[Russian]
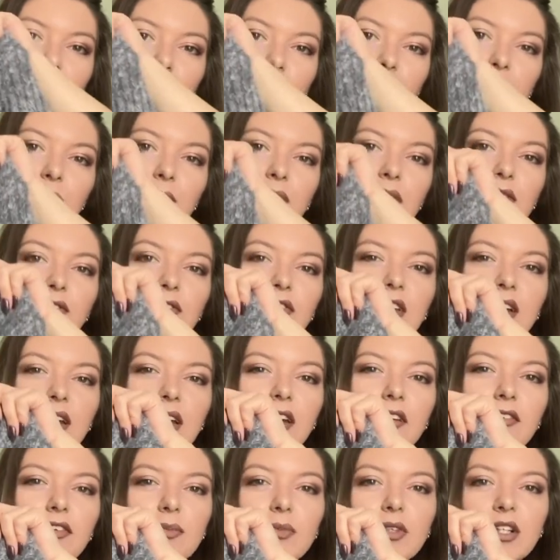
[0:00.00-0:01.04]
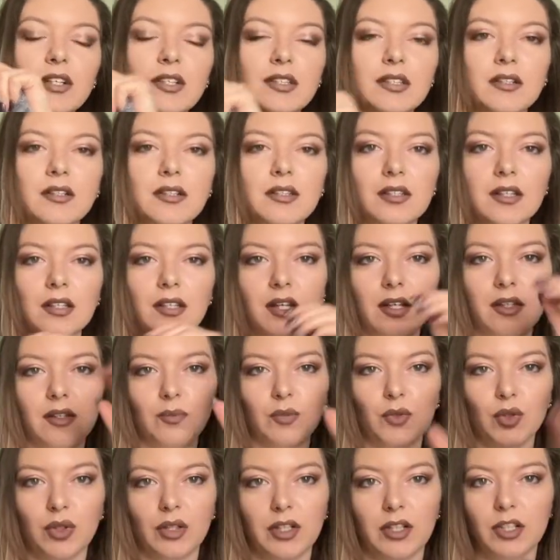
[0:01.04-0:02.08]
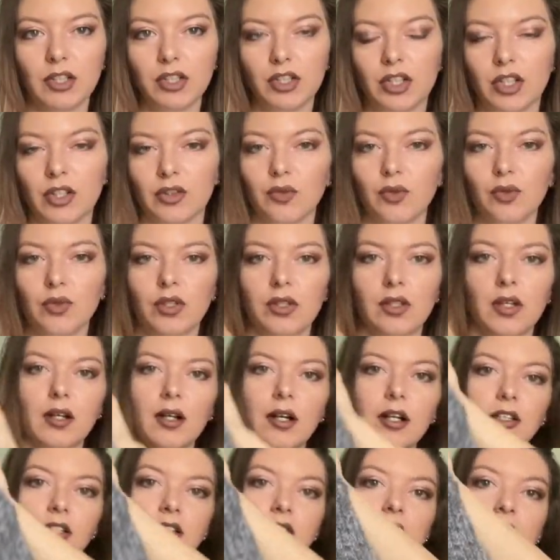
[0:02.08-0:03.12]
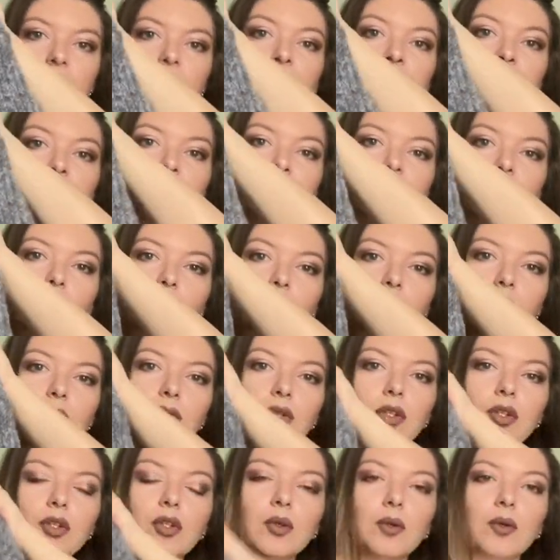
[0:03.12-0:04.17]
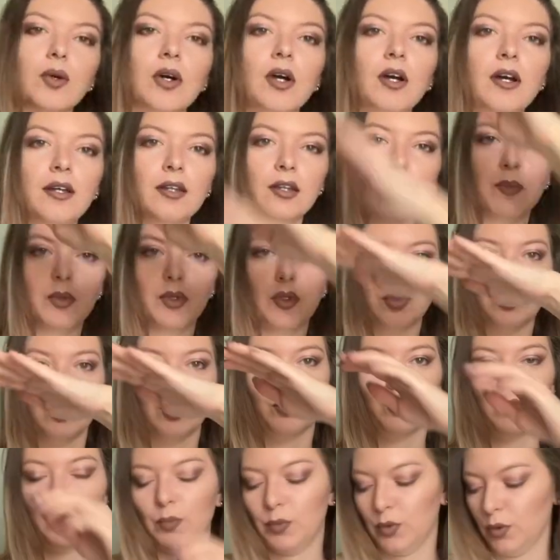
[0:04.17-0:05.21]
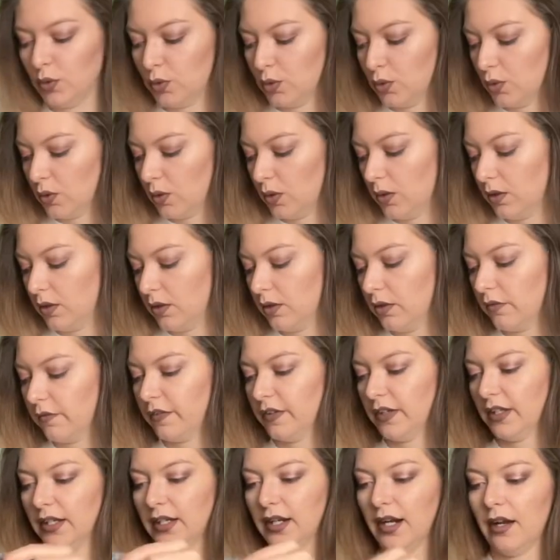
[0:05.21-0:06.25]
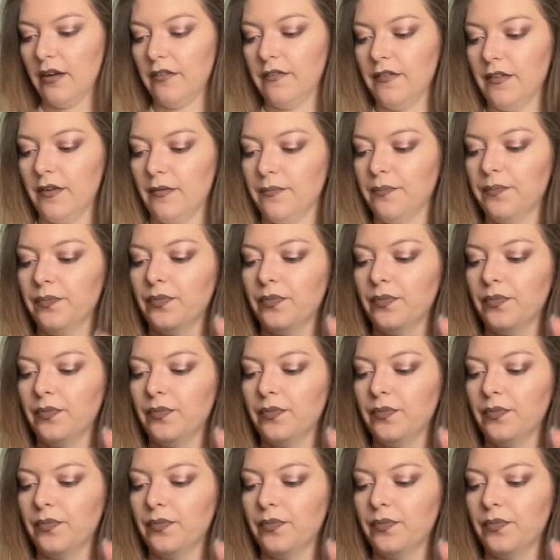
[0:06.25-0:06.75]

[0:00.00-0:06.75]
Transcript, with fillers: Почему-то на фотографии мне казалось, она намного длиннее, а тут она кажется, как будто ее, наоборот, так приплюснули на фотографии